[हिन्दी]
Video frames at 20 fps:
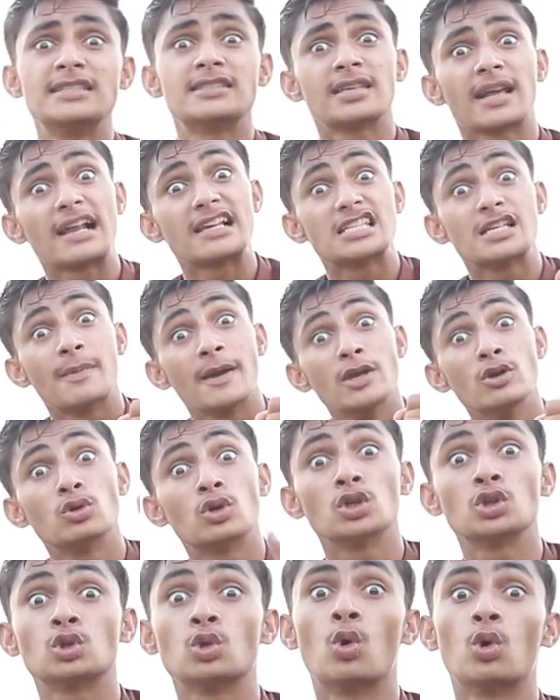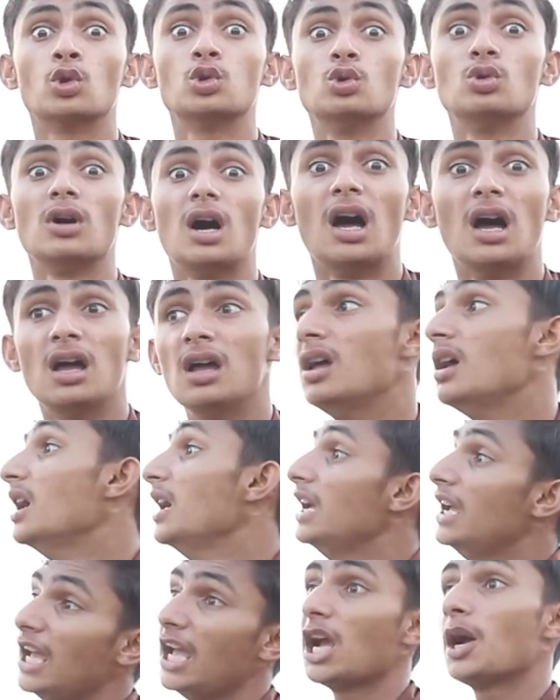इस तरह से भाई उनको तोड़ दूंगा
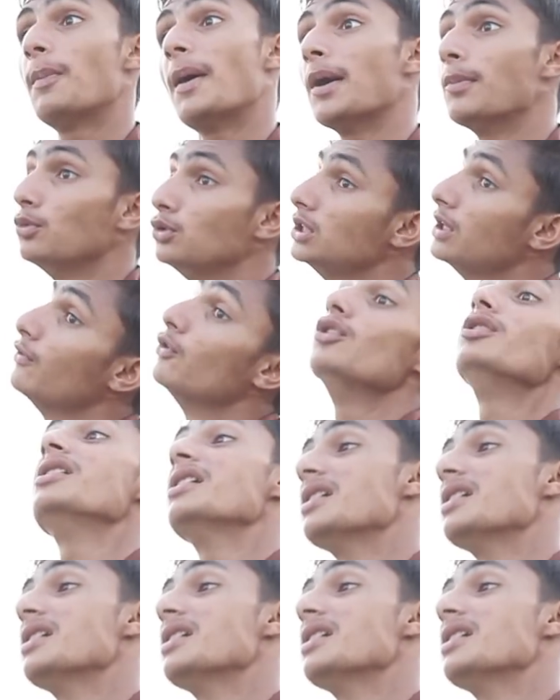एक बार मुझे वो